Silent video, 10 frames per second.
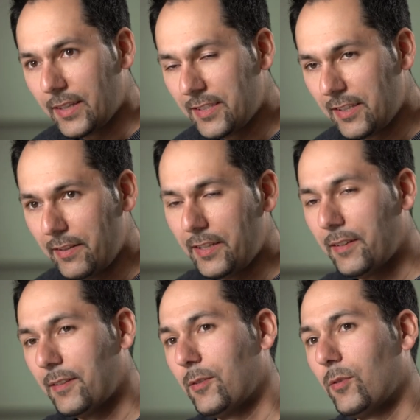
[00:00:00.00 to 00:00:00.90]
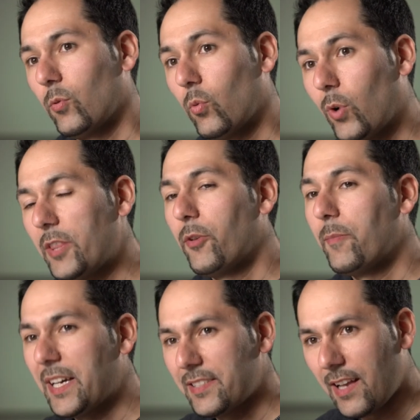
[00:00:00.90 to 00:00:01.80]
Es decir, cuanto
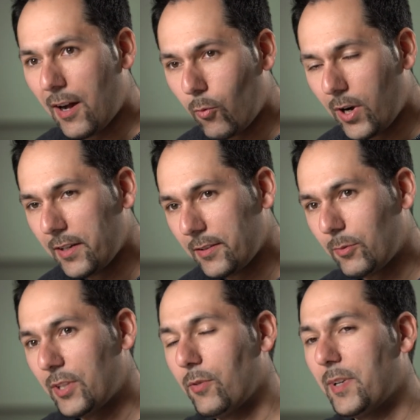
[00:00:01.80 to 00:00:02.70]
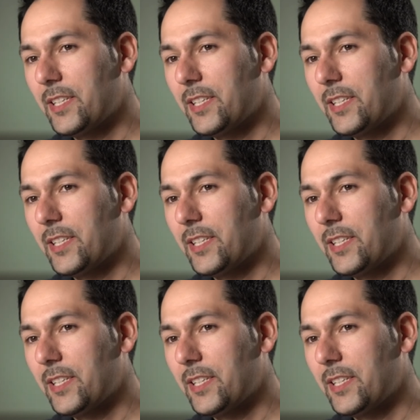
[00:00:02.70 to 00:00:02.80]
más agua, cuanto